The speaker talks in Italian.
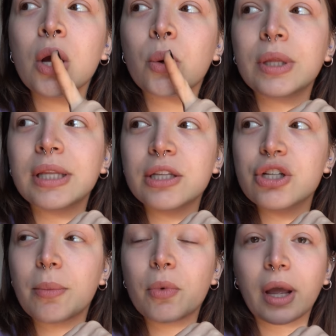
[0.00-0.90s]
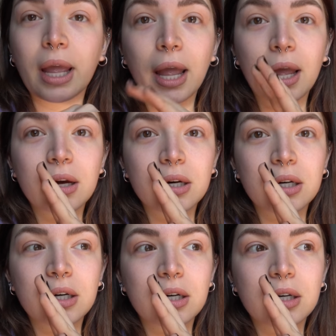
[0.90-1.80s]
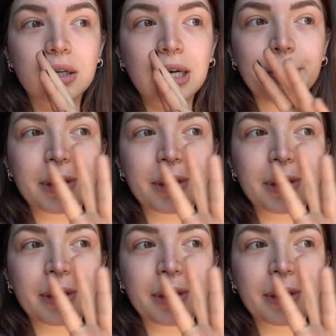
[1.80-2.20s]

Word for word: quindi diciamo che uh, la